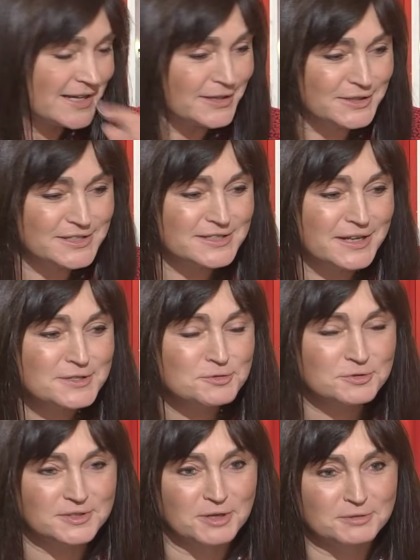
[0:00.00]
как не
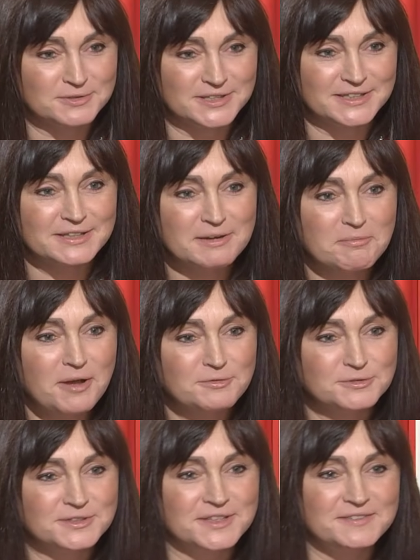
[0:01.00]
зарастет народная тропа,
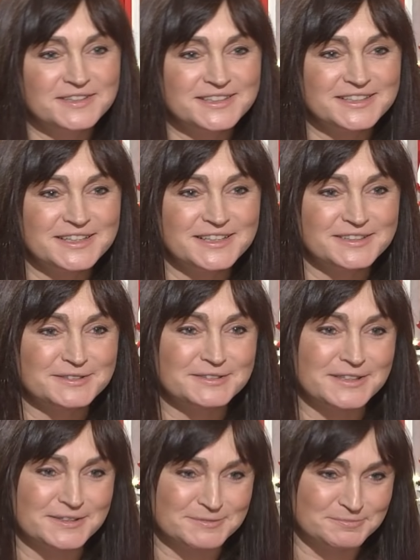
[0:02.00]
вот, наверное,
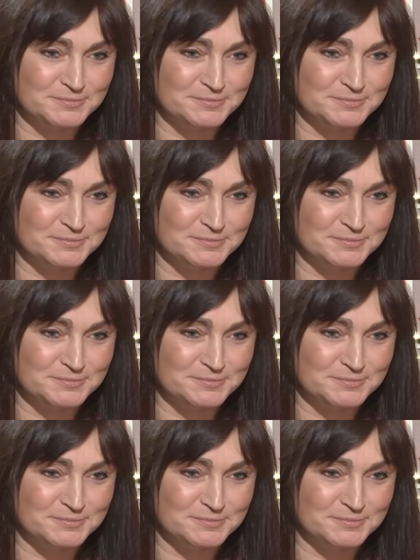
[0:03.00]
как,